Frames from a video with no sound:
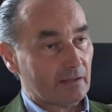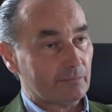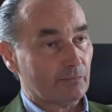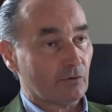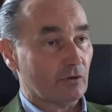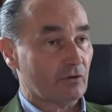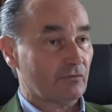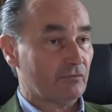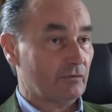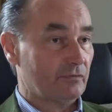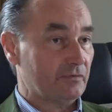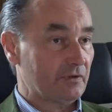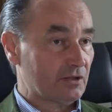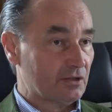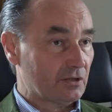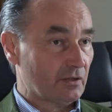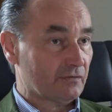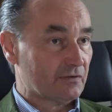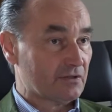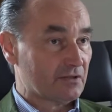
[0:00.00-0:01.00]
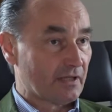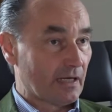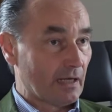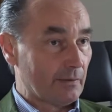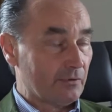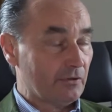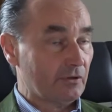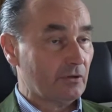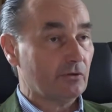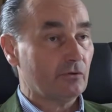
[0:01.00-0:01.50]
aber auch für
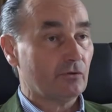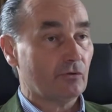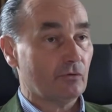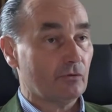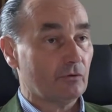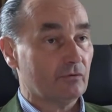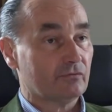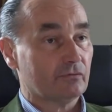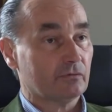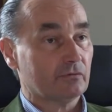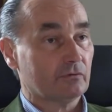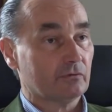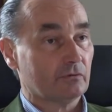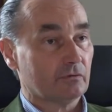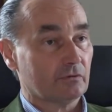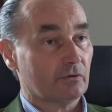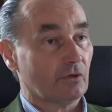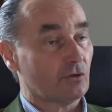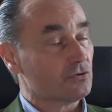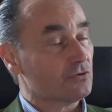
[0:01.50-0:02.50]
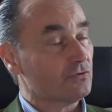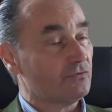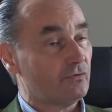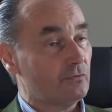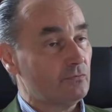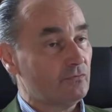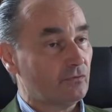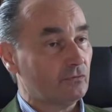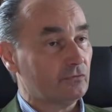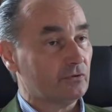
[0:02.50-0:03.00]
Wirtschaftstreibende in Höhe von
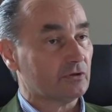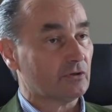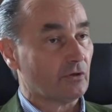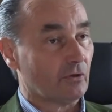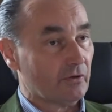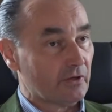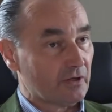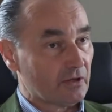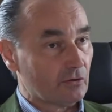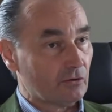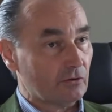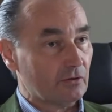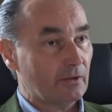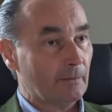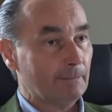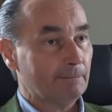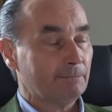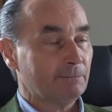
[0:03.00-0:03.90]
1500 Euro.